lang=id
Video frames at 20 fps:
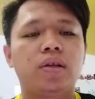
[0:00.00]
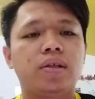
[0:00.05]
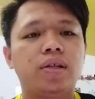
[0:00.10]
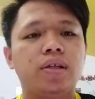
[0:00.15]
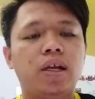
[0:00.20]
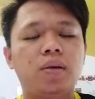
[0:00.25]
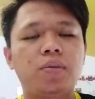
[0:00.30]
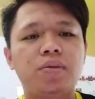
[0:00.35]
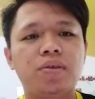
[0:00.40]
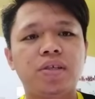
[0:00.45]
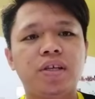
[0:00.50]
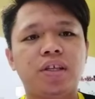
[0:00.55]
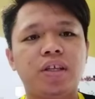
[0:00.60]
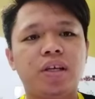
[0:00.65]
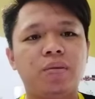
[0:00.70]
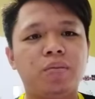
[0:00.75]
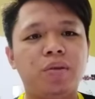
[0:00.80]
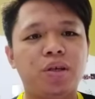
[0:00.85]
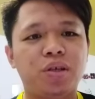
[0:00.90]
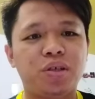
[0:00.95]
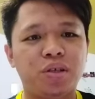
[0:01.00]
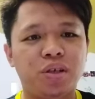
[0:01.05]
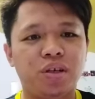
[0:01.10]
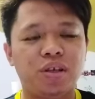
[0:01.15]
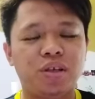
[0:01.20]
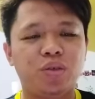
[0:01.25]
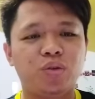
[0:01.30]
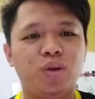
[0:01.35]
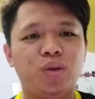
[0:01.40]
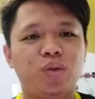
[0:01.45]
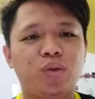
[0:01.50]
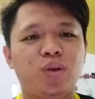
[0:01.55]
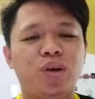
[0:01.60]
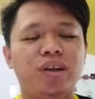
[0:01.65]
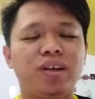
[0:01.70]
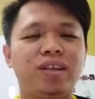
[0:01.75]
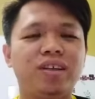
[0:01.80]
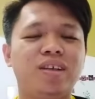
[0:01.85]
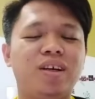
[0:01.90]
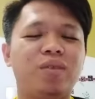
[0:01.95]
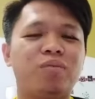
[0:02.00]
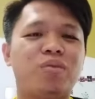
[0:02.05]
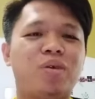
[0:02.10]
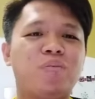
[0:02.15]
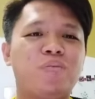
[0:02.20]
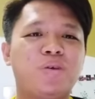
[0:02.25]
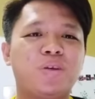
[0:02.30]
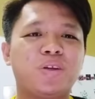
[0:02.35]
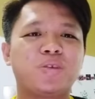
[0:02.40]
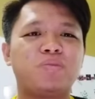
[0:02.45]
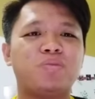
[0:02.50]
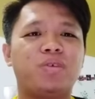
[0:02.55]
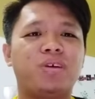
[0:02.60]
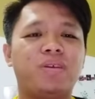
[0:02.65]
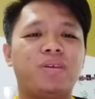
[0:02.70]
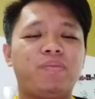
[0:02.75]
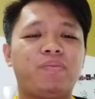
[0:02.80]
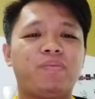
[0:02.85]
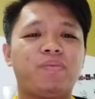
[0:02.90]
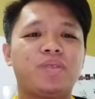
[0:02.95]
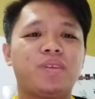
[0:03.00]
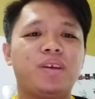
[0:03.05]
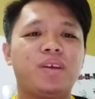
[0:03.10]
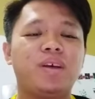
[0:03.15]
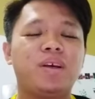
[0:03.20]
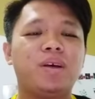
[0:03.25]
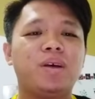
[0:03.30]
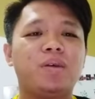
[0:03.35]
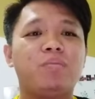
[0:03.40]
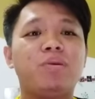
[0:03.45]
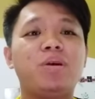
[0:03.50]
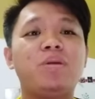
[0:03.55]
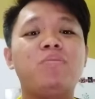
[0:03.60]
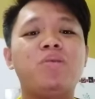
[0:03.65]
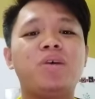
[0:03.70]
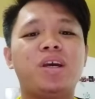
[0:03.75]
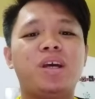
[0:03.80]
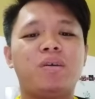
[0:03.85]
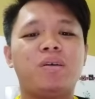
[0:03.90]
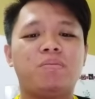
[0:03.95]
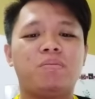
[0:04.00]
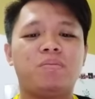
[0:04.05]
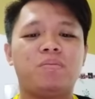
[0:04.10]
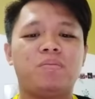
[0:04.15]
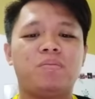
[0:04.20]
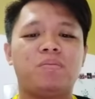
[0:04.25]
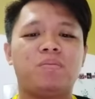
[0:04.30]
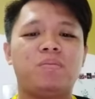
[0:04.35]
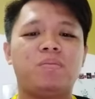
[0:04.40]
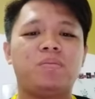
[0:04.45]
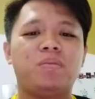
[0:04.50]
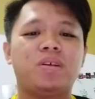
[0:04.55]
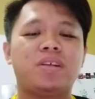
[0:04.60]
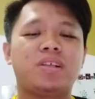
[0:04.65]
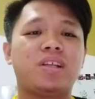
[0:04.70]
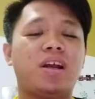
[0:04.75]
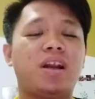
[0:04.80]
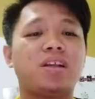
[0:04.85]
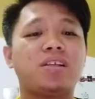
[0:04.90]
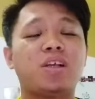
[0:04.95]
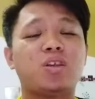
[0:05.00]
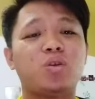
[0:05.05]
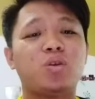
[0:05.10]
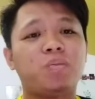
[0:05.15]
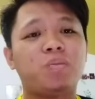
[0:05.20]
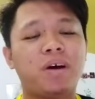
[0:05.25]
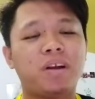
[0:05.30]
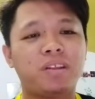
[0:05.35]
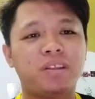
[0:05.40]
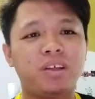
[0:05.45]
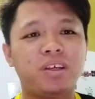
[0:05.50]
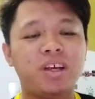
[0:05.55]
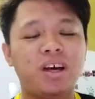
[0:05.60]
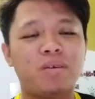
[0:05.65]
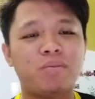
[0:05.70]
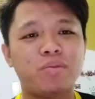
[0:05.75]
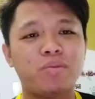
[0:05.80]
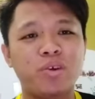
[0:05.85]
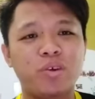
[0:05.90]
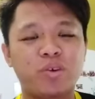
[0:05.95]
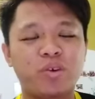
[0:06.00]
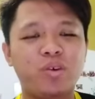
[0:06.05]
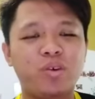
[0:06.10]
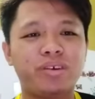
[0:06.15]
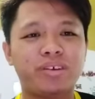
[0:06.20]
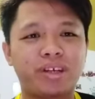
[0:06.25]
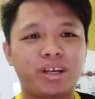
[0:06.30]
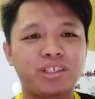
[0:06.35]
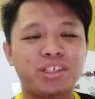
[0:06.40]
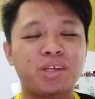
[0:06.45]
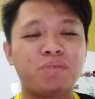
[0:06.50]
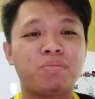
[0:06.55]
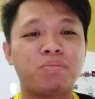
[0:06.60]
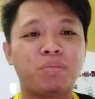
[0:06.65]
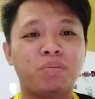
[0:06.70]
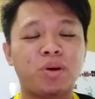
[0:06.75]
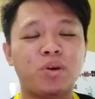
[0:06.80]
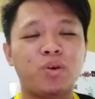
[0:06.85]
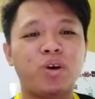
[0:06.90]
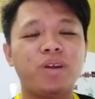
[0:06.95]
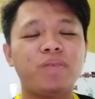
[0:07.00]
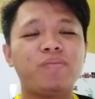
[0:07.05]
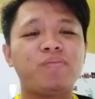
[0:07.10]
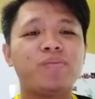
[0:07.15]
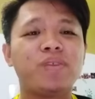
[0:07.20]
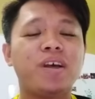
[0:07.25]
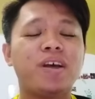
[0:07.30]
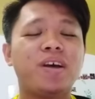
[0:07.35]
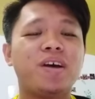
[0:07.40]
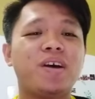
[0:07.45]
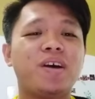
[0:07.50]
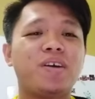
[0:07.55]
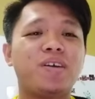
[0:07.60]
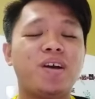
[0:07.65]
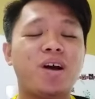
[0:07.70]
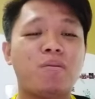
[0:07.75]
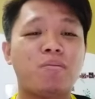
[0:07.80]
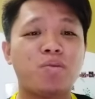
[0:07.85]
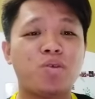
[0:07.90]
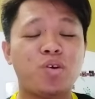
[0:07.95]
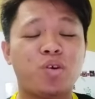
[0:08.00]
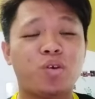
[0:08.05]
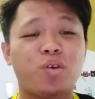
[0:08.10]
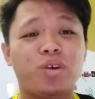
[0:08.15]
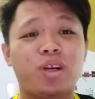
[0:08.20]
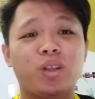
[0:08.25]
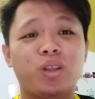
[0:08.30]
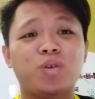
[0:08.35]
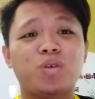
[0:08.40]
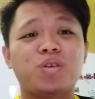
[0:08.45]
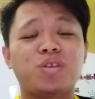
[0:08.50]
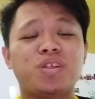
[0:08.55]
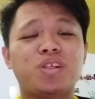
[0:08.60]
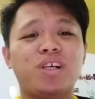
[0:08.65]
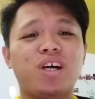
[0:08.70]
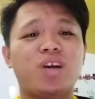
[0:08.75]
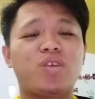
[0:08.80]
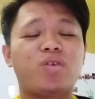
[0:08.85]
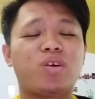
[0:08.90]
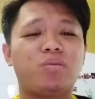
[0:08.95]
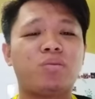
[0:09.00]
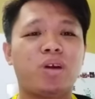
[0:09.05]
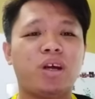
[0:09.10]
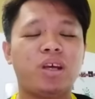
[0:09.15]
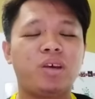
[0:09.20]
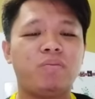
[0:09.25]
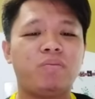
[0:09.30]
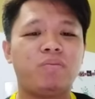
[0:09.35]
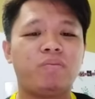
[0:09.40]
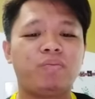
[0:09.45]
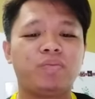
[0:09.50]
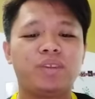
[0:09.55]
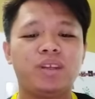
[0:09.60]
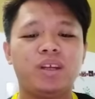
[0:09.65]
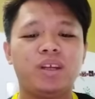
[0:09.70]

Salam sejahtera Malaysia, tuan-tuan dan puan-puan semua. PBM, salah satu parti yang menyokong kerajaan perpaduan, yang menyokong Datuk Sri Anwar Ibrahim.